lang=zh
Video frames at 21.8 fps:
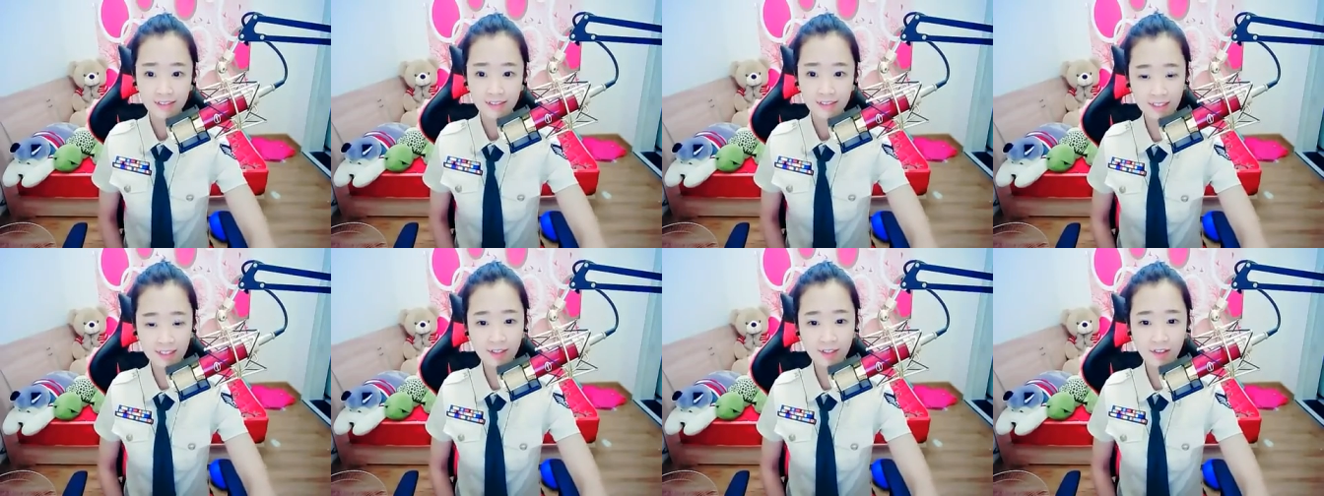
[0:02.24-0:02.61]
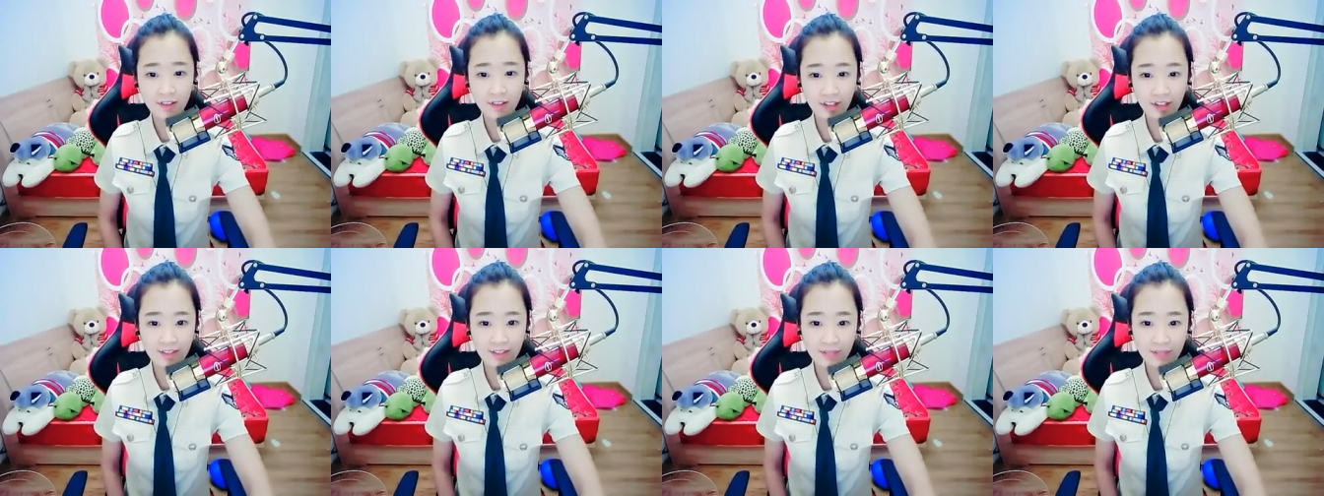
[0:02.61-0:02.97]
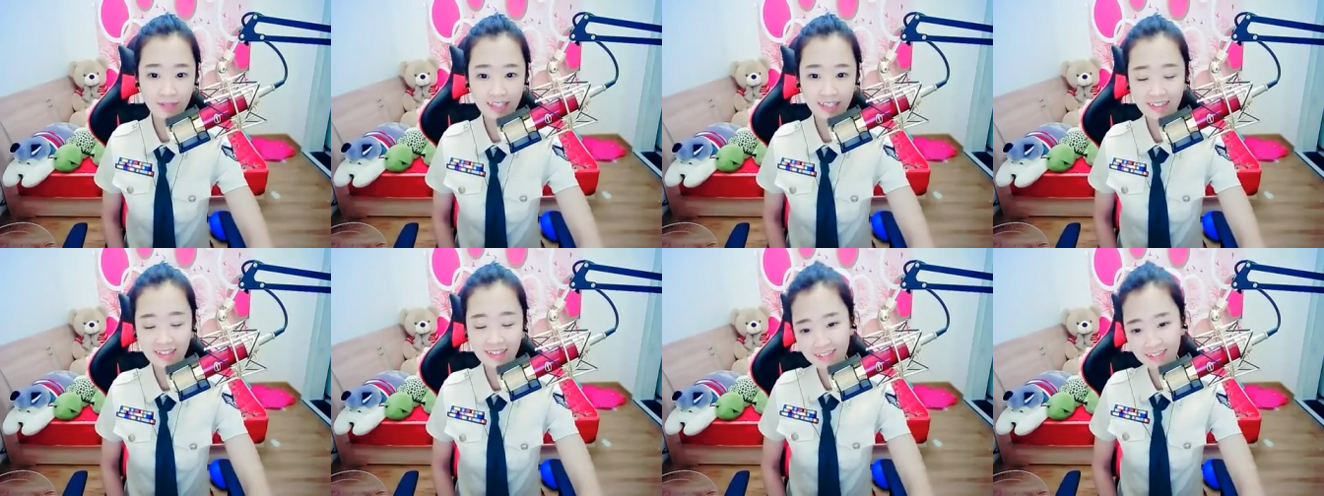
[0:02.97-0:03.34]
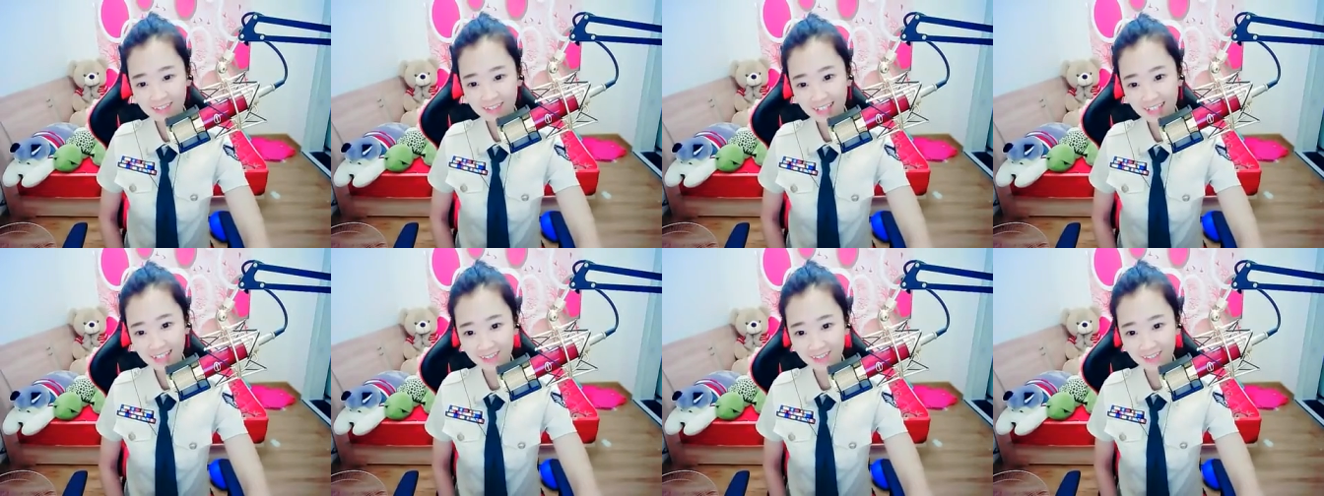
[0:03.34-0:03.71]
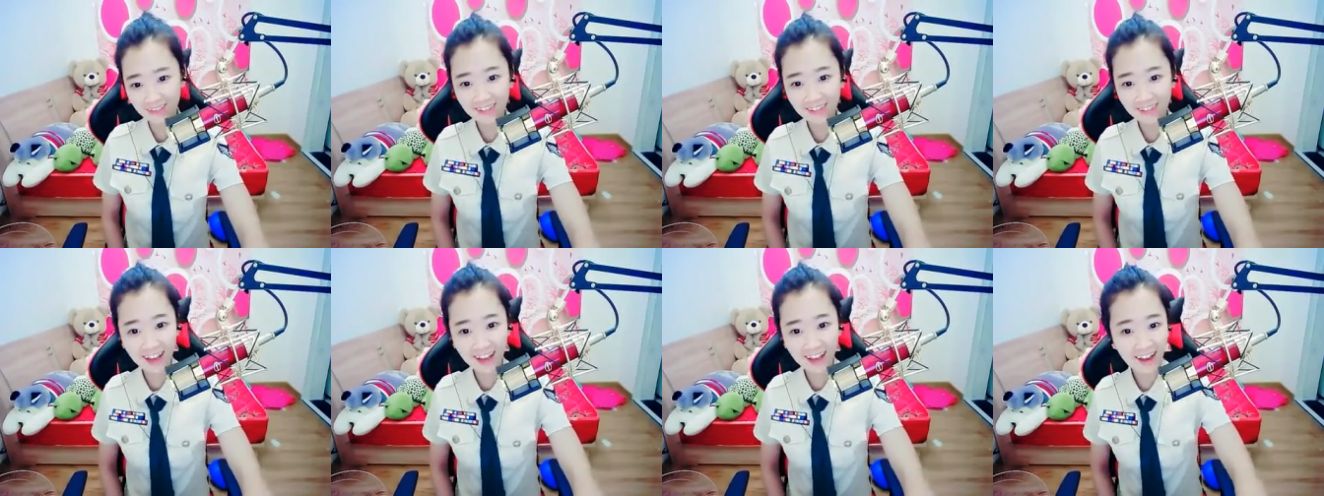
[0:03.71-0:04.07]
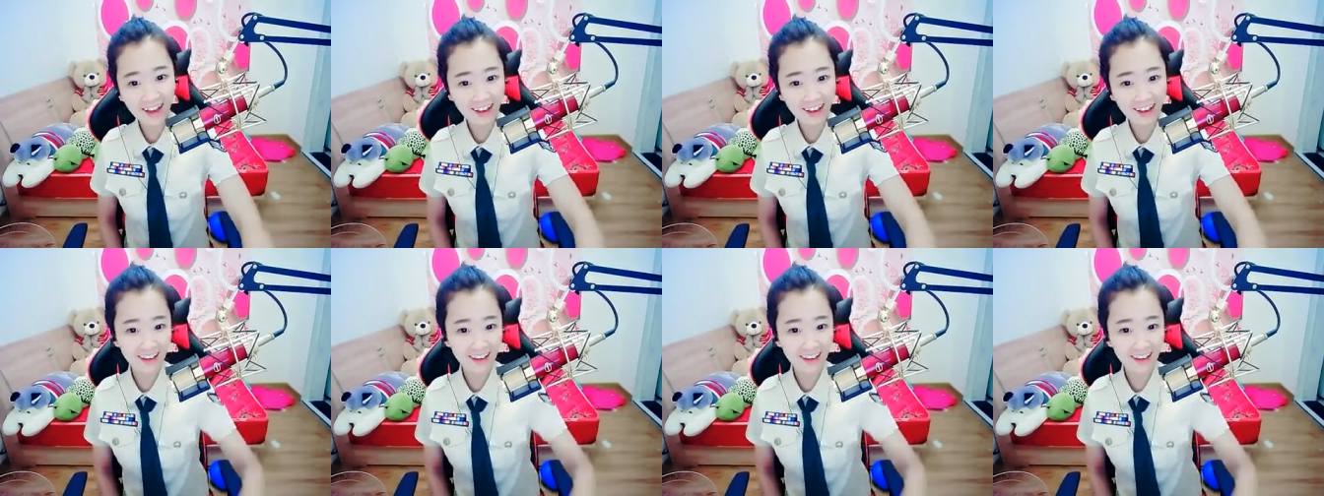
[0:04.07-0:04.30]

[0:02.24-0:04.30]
幸亏没生在古代。